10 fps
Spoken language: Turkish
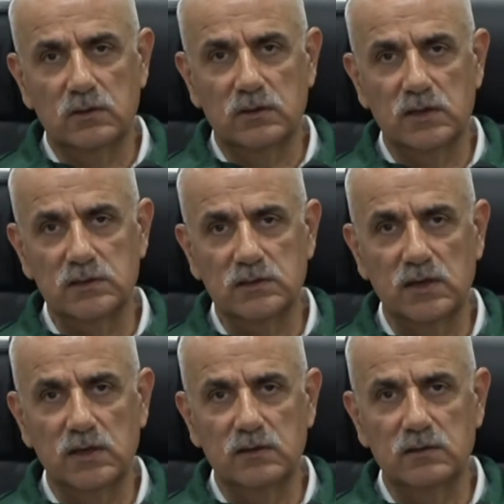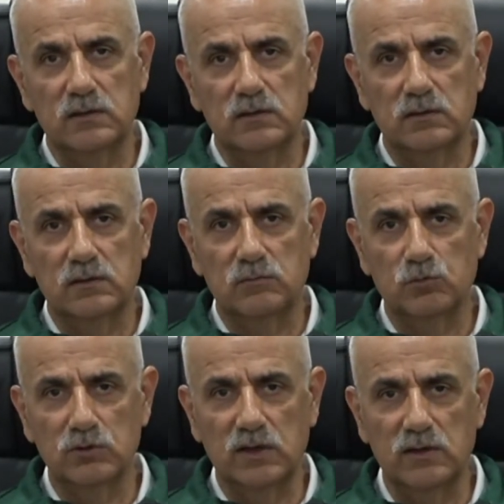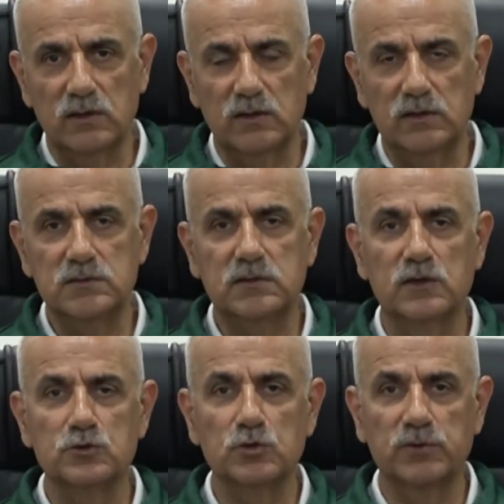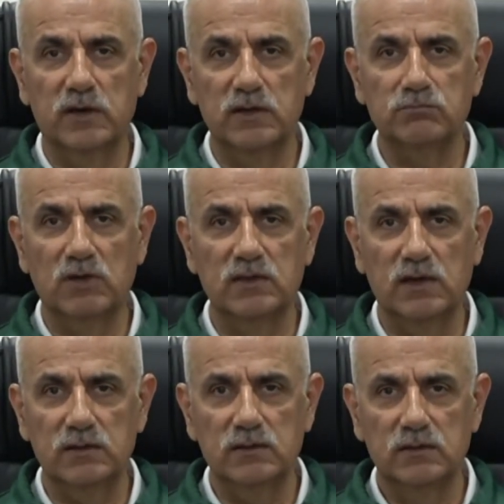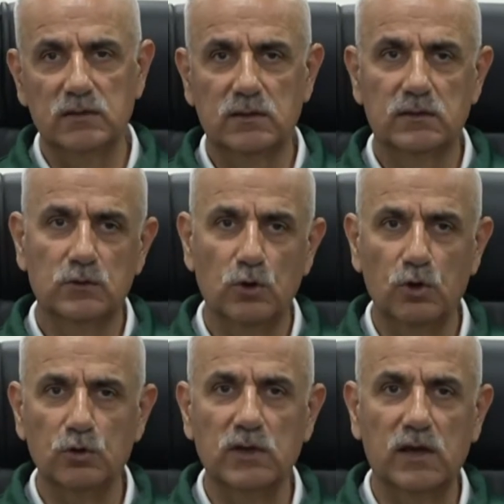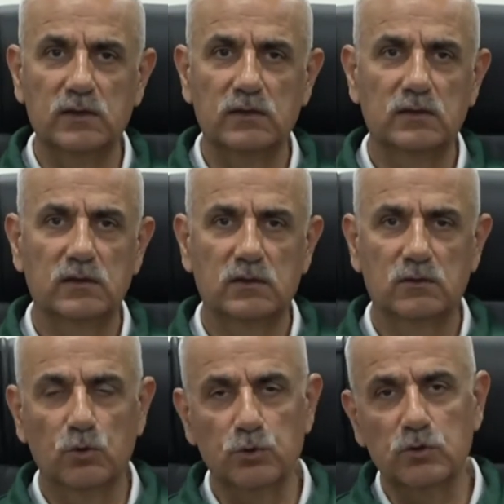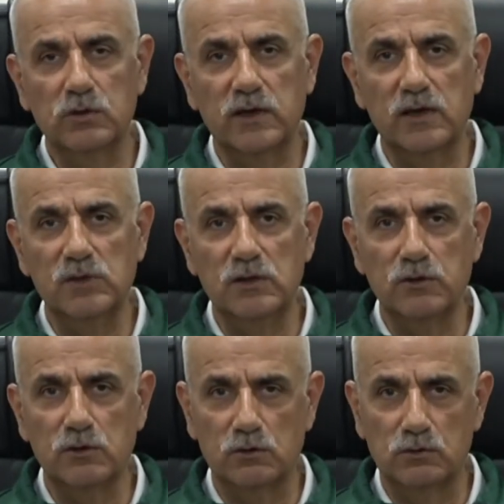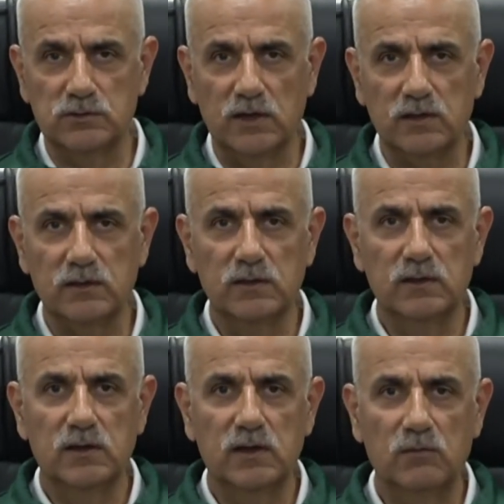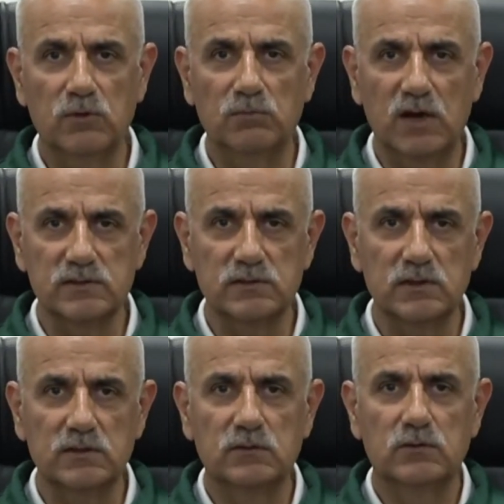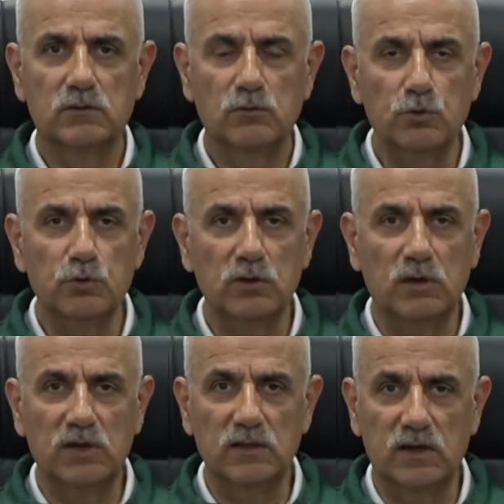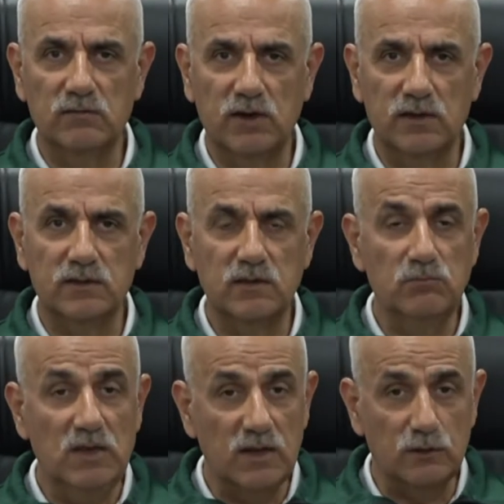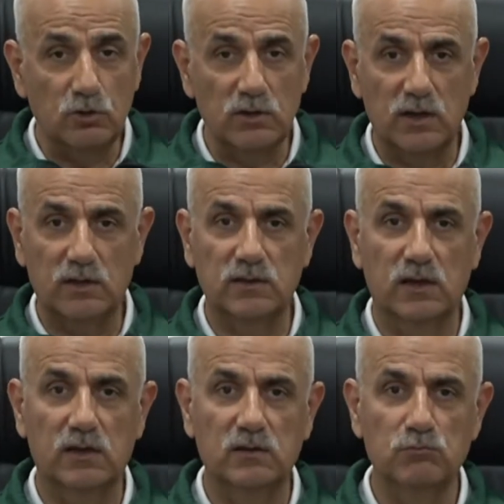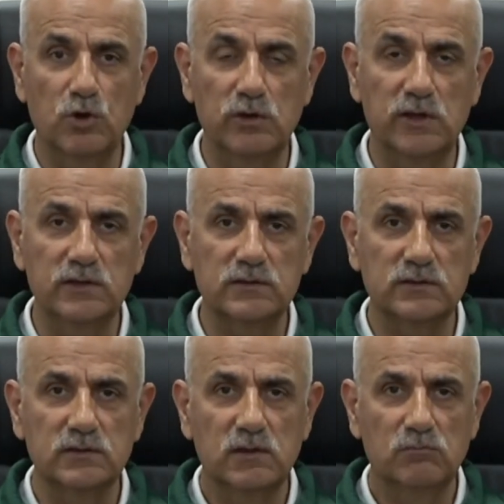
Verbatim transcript: Keşke bunları hiç tecrübe etmeden doğrudan uygulayabiliyor olsak ama bazı uygulamalar var ki millet olarak da böyleyiz.